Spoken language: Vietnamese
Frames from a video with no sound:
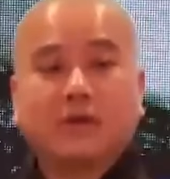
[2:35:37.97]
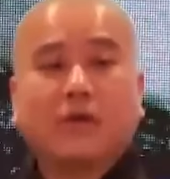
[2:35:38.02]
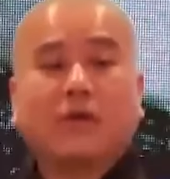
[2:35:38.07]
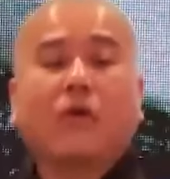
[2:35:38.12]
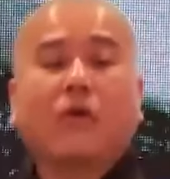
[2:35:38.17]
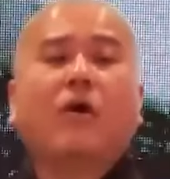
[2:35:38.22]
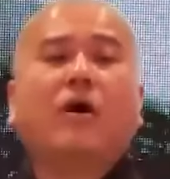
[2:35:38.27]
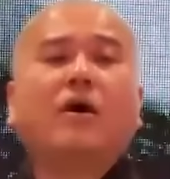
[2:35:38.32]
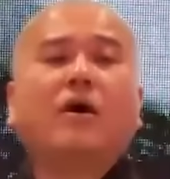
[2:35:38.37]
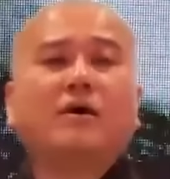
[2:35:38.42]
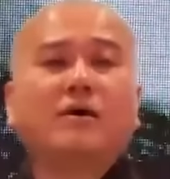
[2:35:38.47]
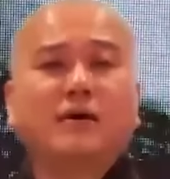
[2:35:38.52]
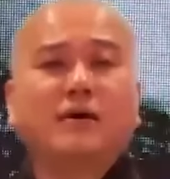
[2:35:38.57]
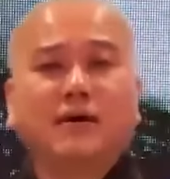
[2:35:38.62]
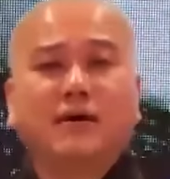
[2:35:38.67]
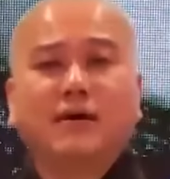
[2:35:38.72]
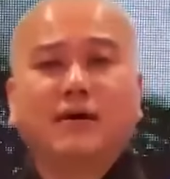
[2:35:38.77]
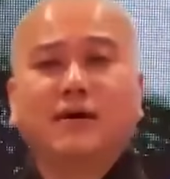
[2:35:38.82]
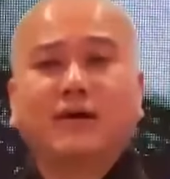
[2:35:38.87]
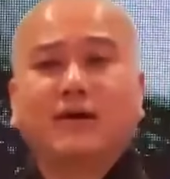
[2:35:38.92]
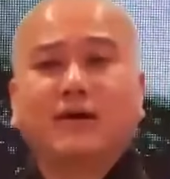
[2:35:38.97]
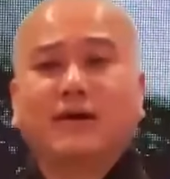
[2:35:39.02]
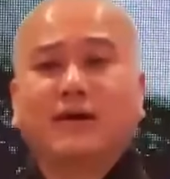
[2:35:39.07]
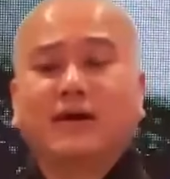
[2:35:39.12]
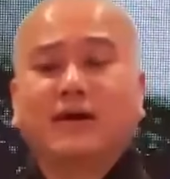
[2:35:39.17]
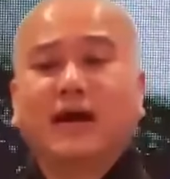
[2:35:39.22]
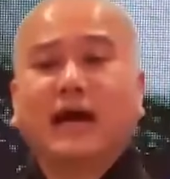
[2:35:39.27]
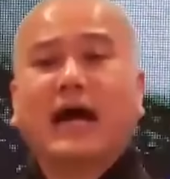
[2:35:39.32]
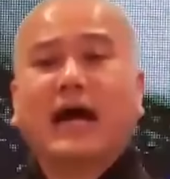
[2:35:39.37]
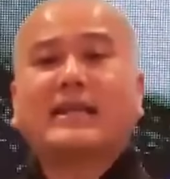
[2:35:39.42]
Ủa,
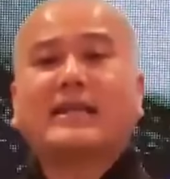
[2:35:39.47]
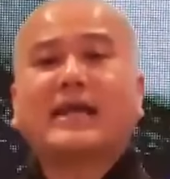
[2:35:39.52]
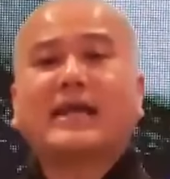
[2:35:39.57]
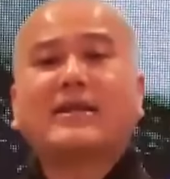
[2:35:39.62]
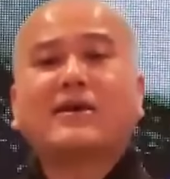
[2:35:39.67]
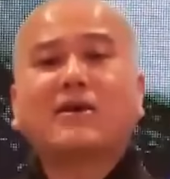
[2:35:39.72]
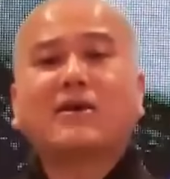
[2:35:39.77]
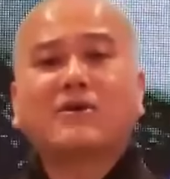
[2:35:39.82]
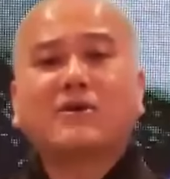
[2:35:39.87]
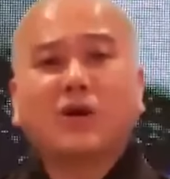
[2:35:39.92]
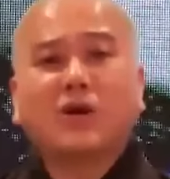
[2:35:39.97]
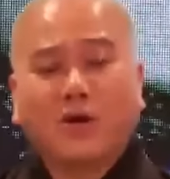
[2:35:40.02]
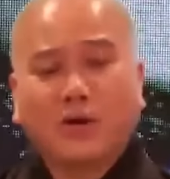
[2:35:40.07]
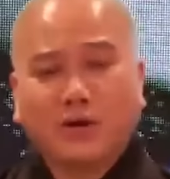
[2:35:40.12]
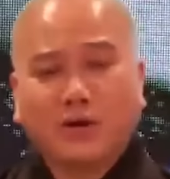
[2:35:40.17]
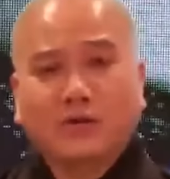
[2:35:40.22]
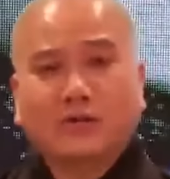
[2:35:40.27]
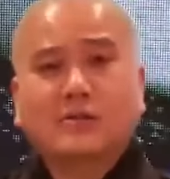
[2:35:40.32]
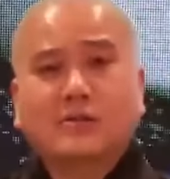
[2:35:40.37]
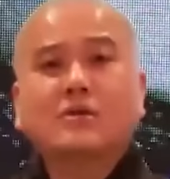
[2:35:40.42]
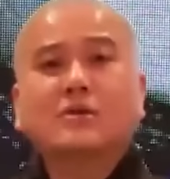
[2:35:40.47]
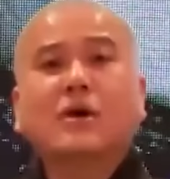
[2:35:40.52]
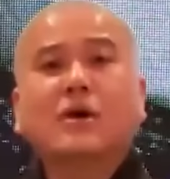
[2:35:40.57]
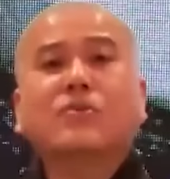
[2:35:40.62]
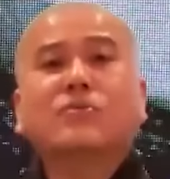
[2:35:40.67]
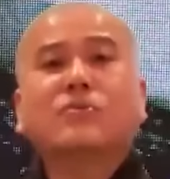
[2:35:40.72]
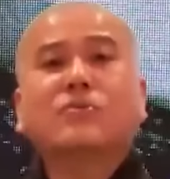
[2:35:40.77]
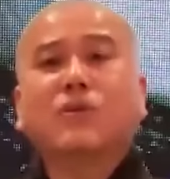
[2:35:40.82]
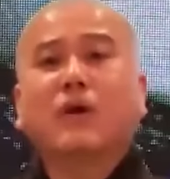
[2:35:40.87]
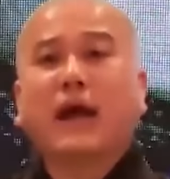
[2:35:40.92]
anh đã nói rồi, xứ
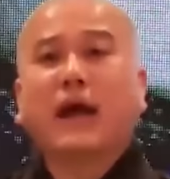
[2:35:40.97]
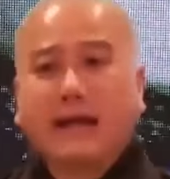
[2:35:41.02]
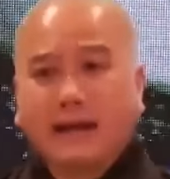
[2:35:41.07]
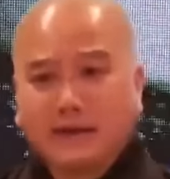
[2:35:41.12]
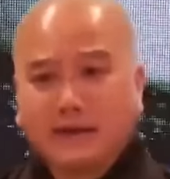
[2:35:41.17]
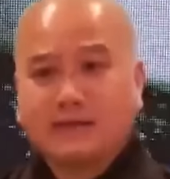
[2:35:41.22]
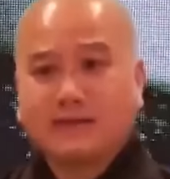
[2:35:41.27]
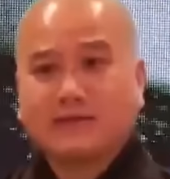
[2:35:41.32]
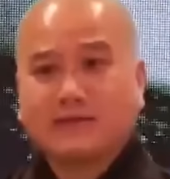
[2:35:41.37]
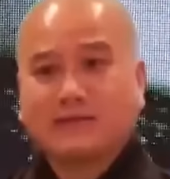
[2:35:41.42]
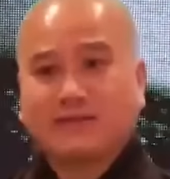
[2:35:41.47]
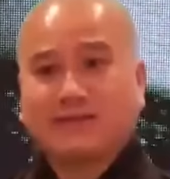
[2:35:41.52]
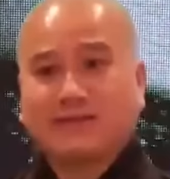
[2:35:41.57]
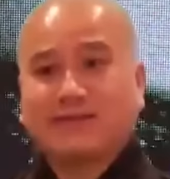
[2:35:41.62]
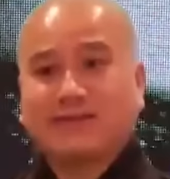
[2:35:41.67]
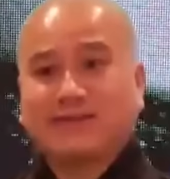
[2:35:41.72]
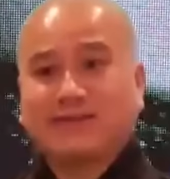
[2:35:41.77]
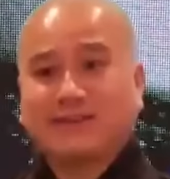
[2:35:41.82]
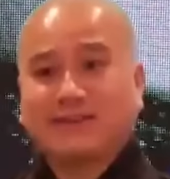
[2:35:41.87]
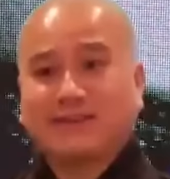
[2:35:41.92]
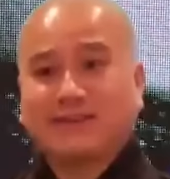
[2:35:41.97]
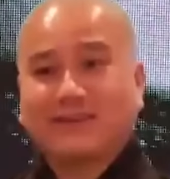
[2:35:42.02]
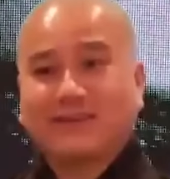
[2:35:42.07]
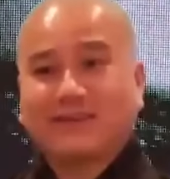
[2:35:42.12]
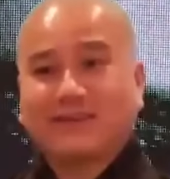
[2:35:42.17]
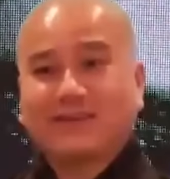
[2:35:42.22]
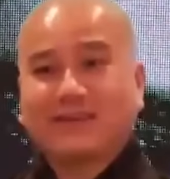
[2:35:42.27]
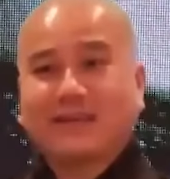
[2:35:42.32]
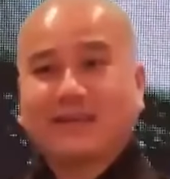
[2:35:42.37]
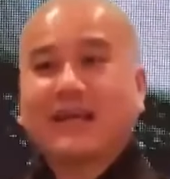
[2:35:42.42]
Úc của anh
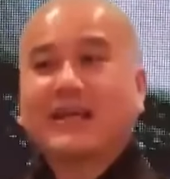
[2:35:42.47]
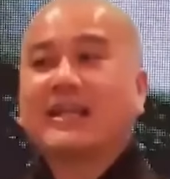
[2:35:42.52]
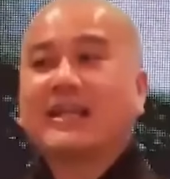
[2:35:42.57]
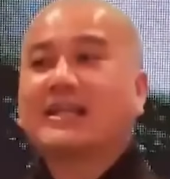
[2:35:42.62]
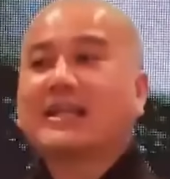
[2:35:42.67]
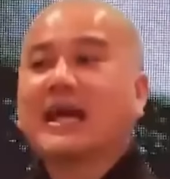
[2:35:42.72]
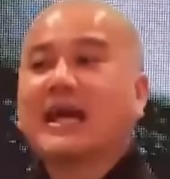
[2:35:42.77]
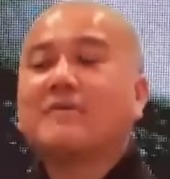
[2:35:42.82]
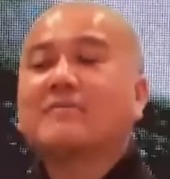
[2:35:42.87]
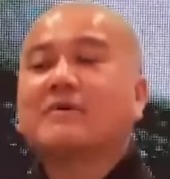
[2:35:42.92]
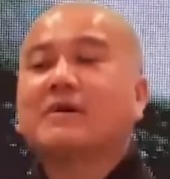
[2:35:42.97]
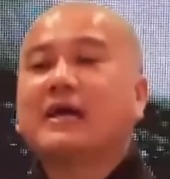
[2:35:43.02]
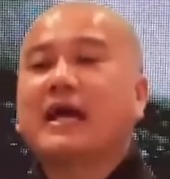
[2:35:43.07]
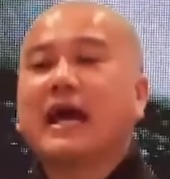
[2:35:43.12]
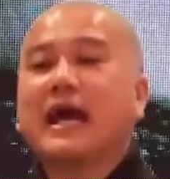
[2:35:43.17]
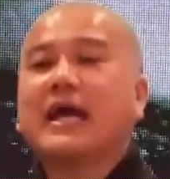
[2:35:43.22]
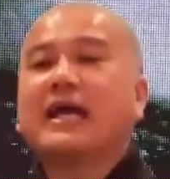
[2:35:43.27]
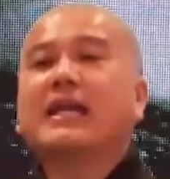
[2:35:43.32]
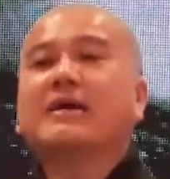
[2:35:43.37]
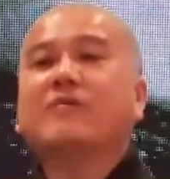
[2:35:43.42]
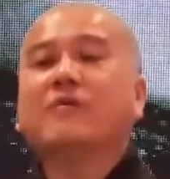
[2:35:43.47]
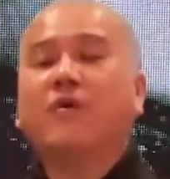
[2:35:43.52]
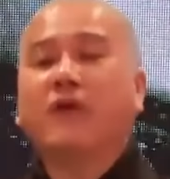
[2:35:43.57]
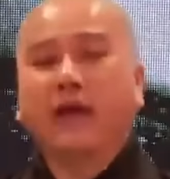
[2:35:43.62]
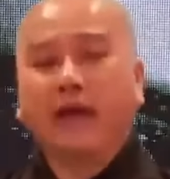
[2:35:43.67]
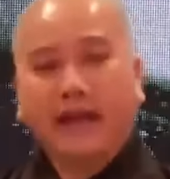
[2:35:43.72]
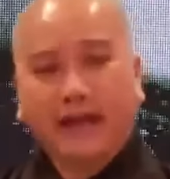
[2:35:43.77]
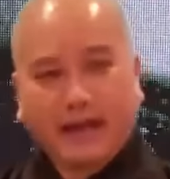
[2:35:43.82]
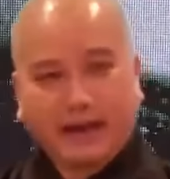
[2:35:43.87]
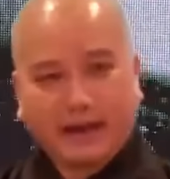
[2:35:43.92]
nghĩa là tháng 12 là mùa
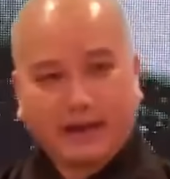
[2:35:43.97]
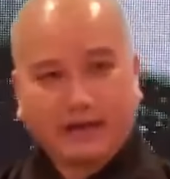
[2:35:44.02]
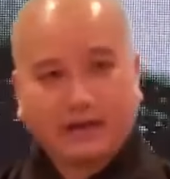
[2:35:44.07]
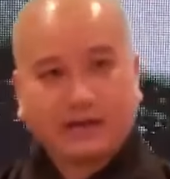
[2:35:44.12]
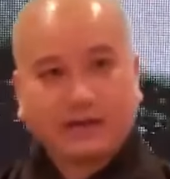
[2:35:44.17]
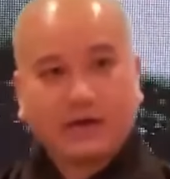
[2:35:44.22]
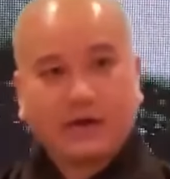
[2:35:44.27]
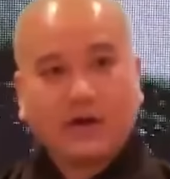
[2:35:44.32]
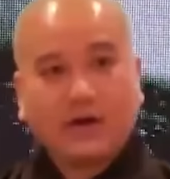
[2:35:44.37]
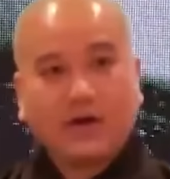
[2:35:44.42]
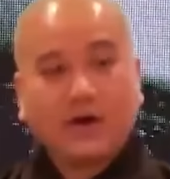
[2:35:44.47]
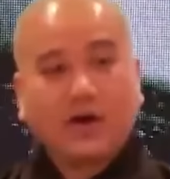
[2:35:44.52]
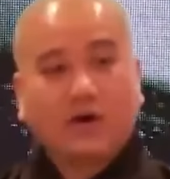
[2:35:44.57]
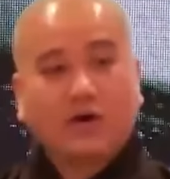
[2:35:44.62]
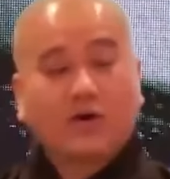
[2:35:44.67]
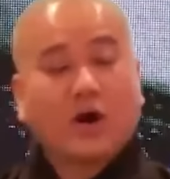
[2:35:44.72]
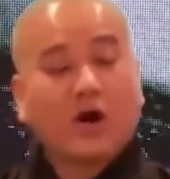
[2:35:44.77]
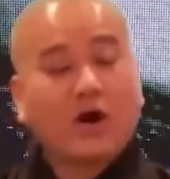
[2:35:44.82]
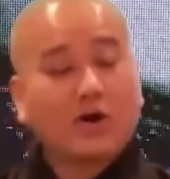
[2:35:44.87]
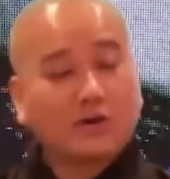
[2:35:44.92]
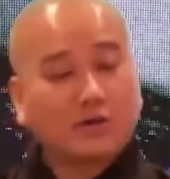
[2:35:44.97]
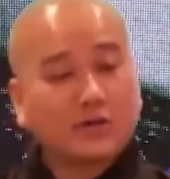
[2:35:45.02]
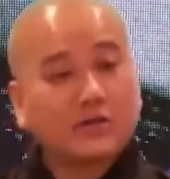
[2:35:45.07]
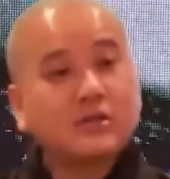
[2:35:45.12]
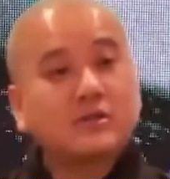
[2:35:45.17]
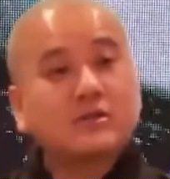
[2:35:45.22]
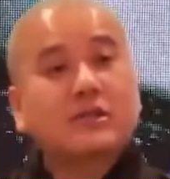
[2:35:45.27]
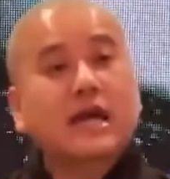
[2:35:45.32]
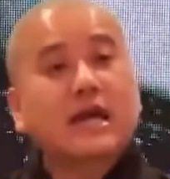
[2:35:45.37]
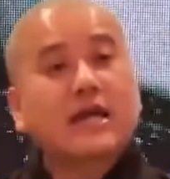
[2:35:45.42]
hè, còn
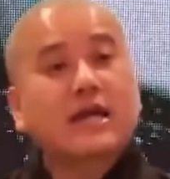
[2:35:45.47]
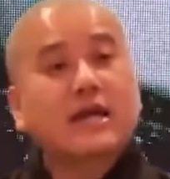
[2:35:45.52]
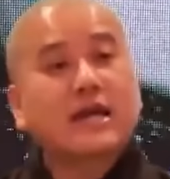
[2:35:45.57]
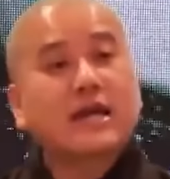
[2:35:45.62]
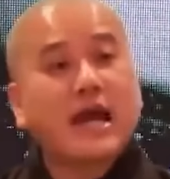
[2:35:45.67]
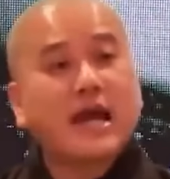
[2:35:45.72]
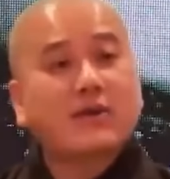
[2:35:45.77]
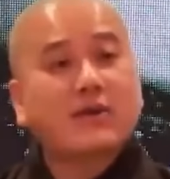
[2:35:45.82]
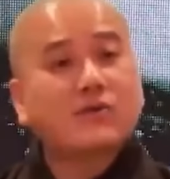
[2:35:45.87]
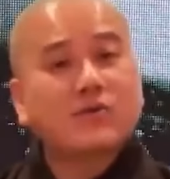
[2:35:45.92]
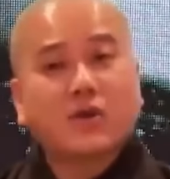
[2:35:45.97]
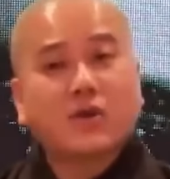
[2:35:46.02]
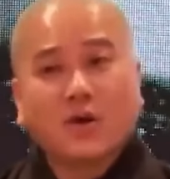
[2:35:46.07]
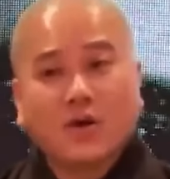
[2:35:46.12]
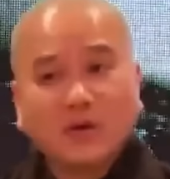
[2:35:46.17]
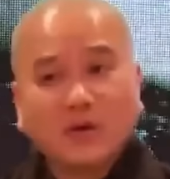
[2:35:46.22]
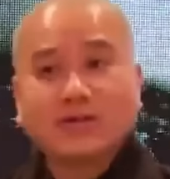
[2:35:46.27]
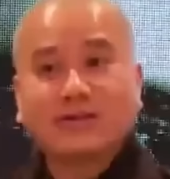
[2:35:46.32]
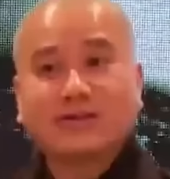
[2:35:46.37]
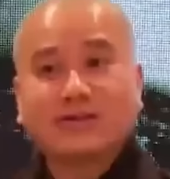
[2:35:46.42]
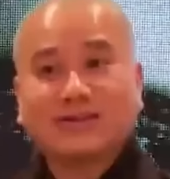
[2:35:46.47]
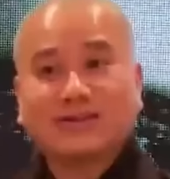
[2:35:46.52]
xứ Canada của tôi